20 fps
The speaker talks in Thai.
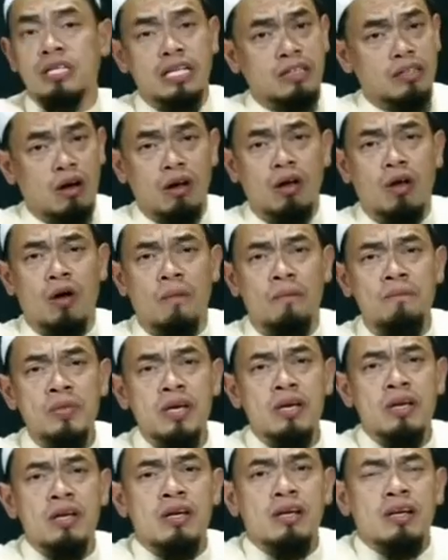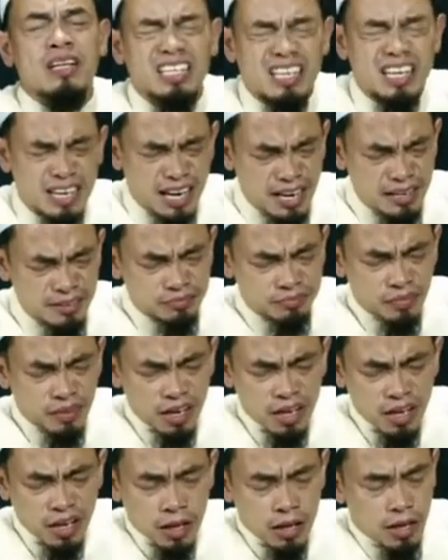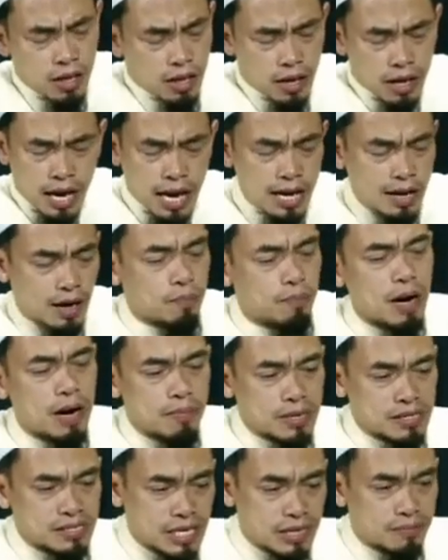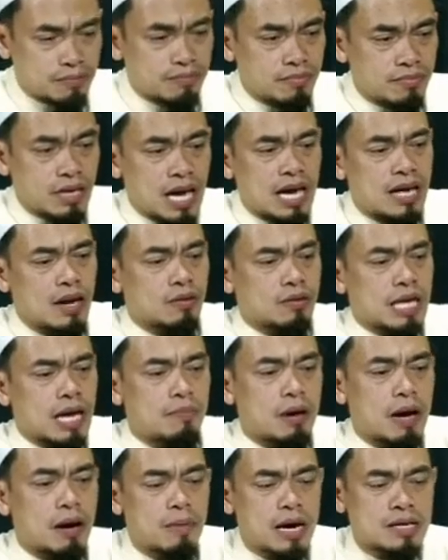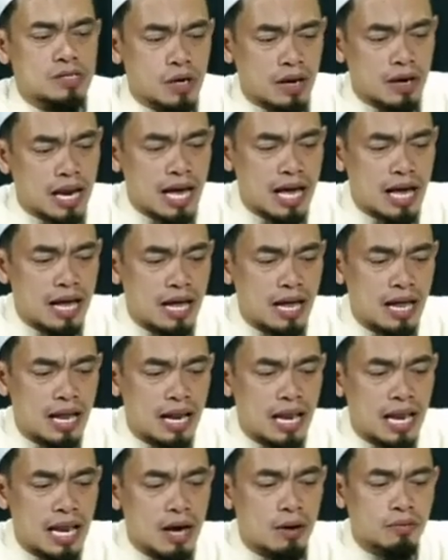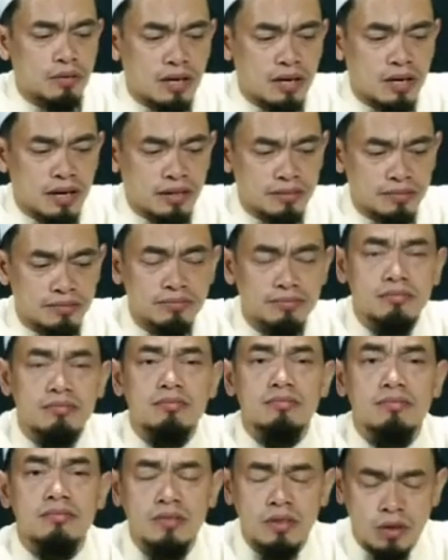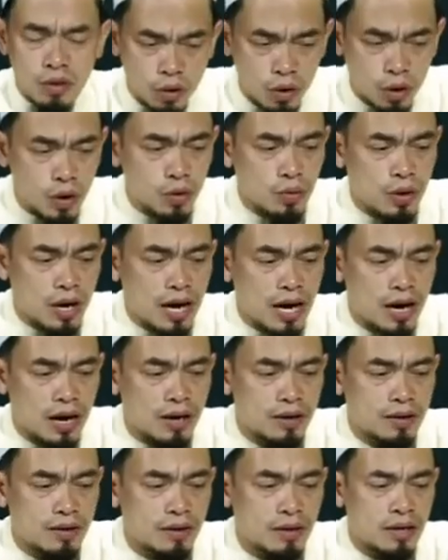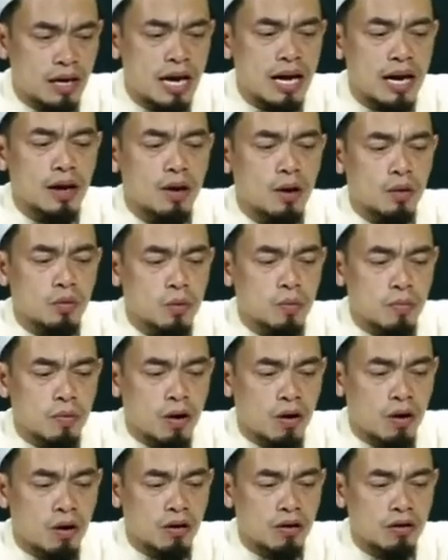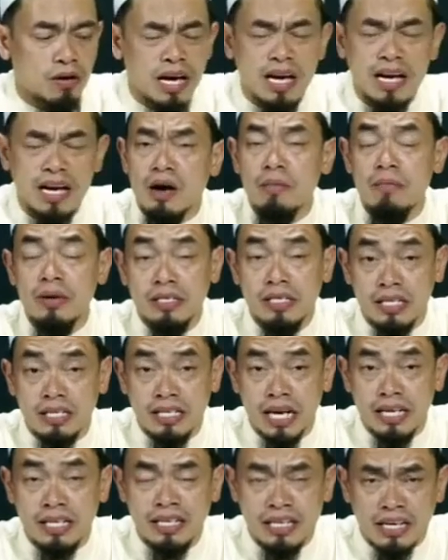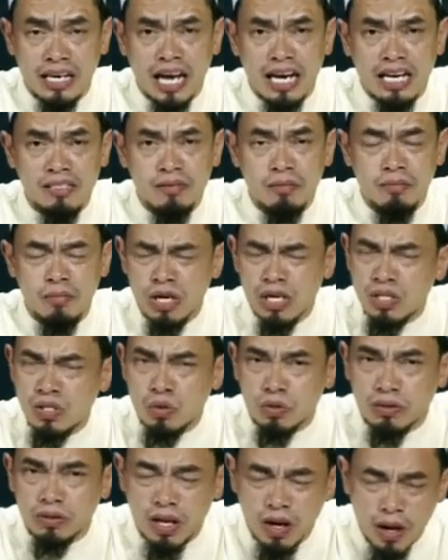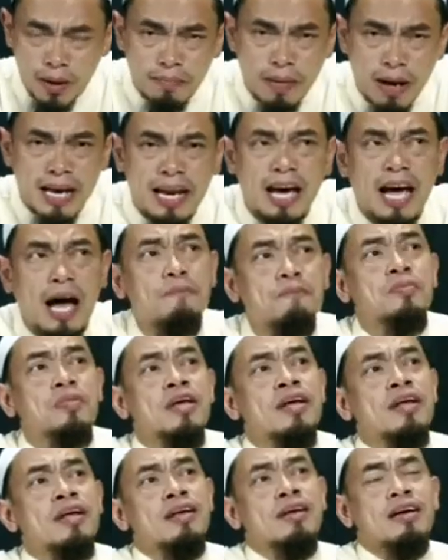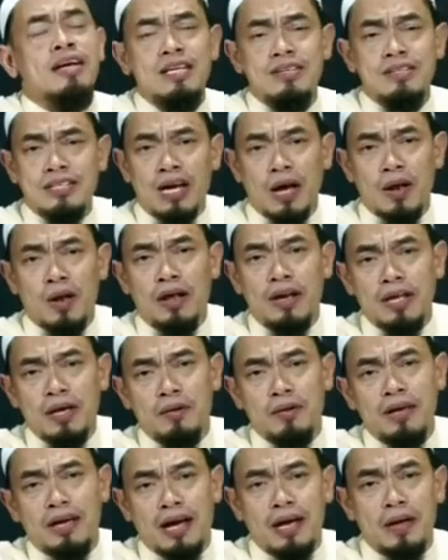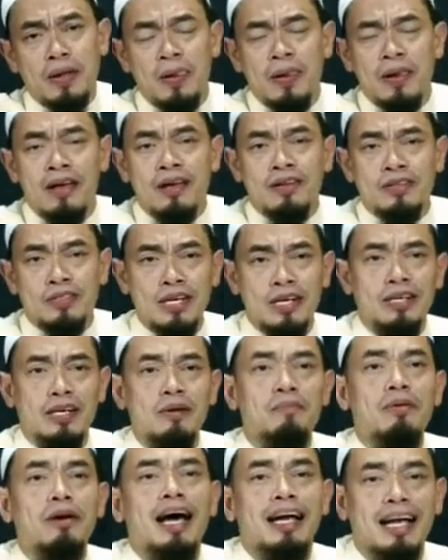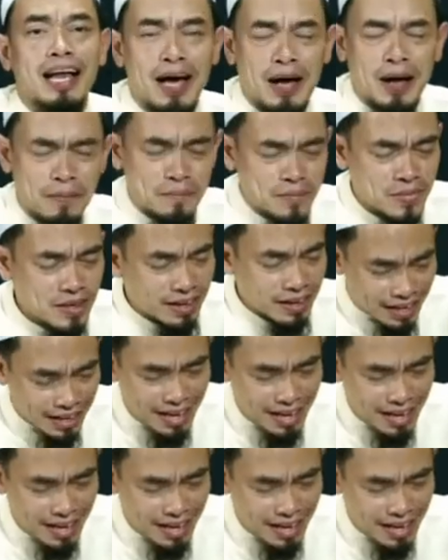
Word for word: ยฏอนหลอกดังนั้นให้เราไปมัสยิดให้เราทำอามันซอละห์แล้วก็ขอดุอาให้อัลลอฮ์คุ้มครองให้มีจิตใจที่คลาสบริสุทธิ์ตลอดไปนะครับอินชาอัลลอฮ์เดี๋ยวยังไงเจอกันพระหัตถ์หน้านะ